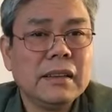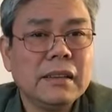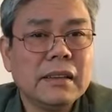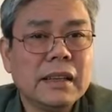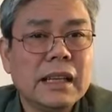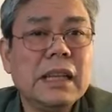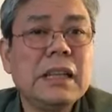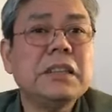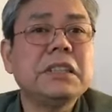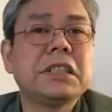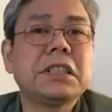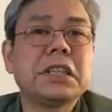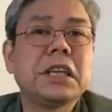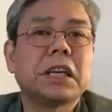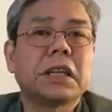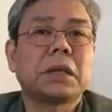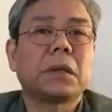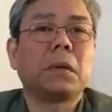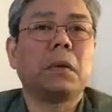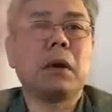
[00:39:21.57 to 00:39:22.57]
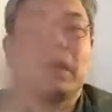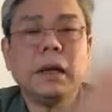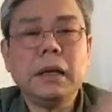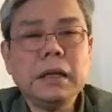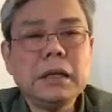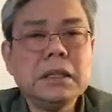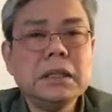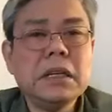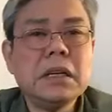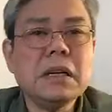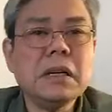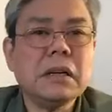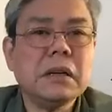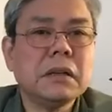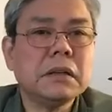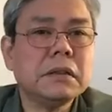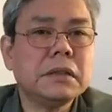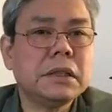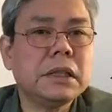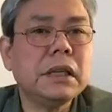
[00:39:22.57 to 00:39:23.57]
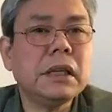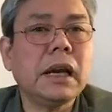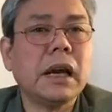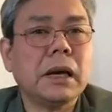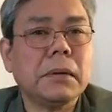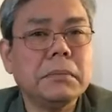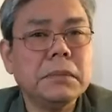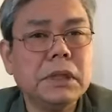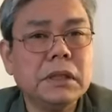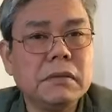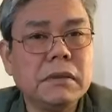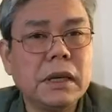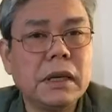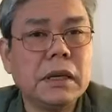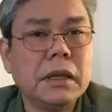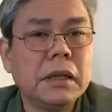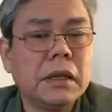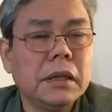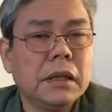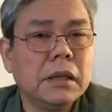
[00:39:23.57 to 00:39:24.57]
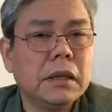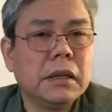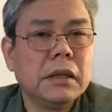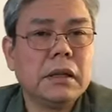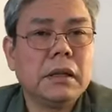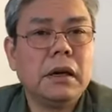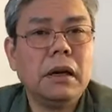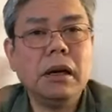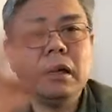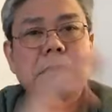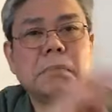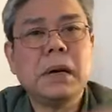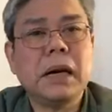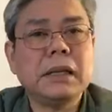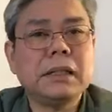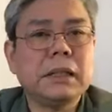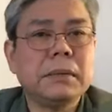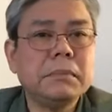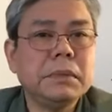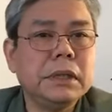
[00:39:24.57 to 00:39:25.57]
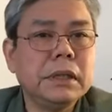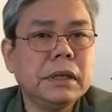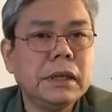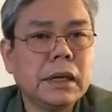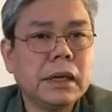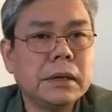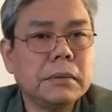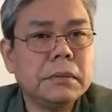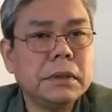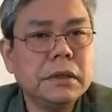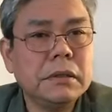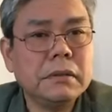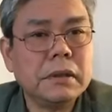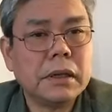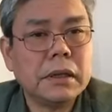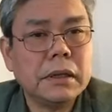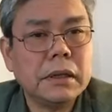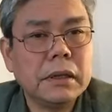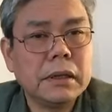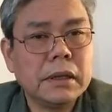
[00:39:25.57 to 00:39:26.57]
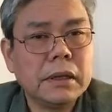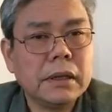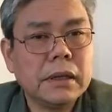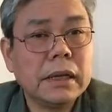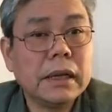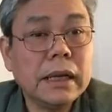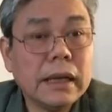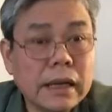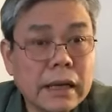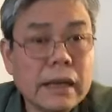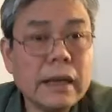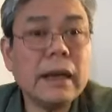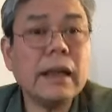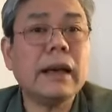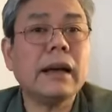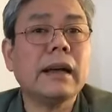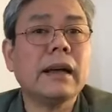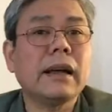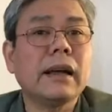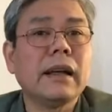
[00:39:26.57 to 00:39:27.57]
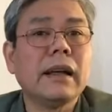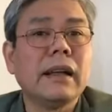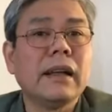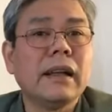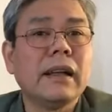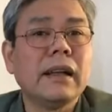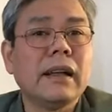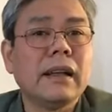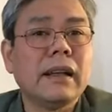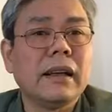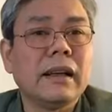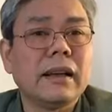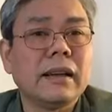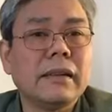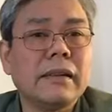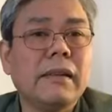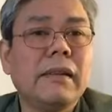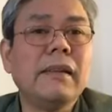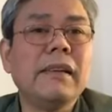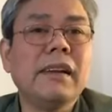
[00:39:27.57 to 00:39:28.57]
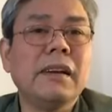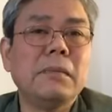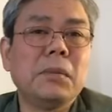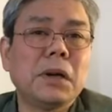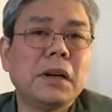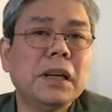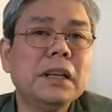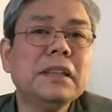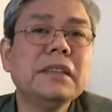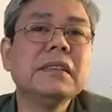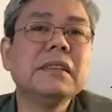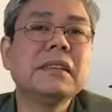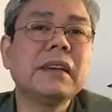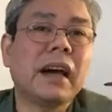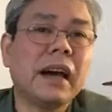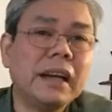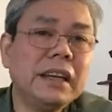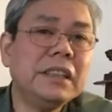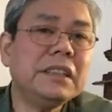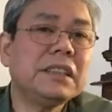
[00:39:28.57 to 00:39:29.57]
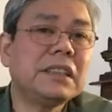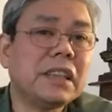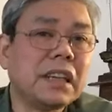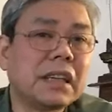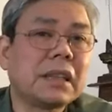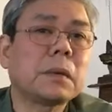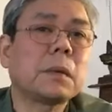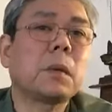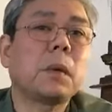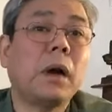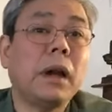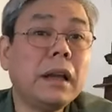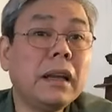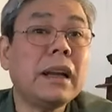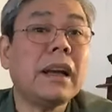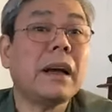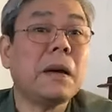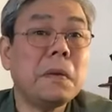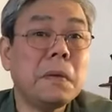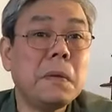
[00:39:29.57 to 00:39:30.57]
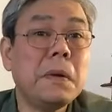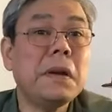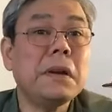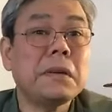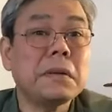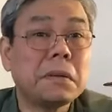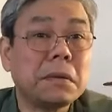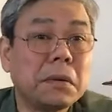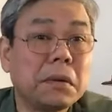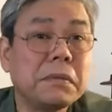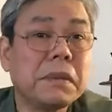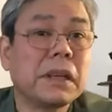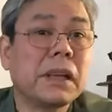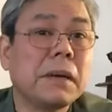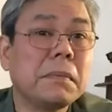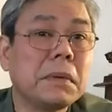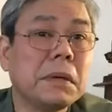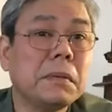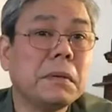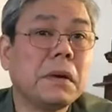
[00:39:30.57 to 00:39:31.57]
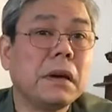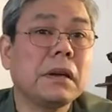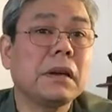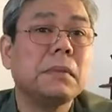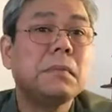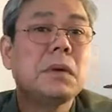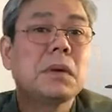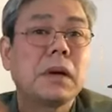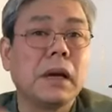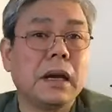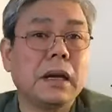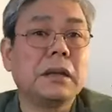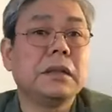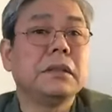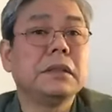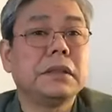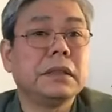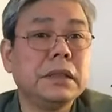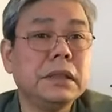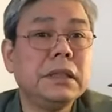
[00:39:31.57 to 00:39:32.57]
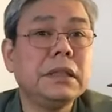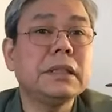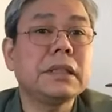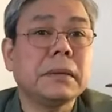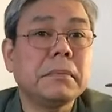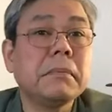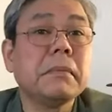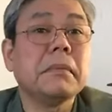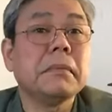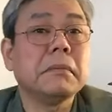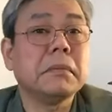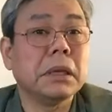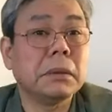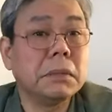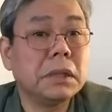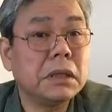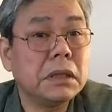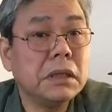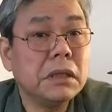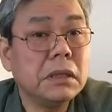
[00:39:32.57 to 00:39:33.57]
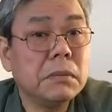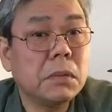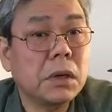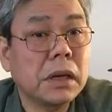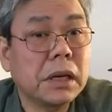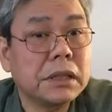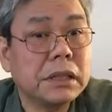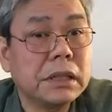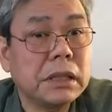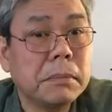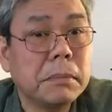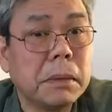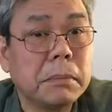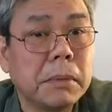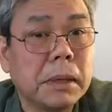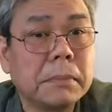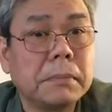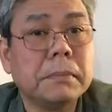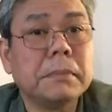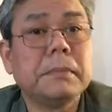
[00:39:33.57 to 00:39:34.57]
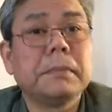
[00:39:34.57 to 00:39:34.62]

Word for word: Khi triệt thoái những chiến hạm như vậy, hơn 300 chiến hạm như vậy, nghĩa là đó là một hình thái triệt thoái cao nguyên của Việt Nam Cộng Hòa năm 1974-1975.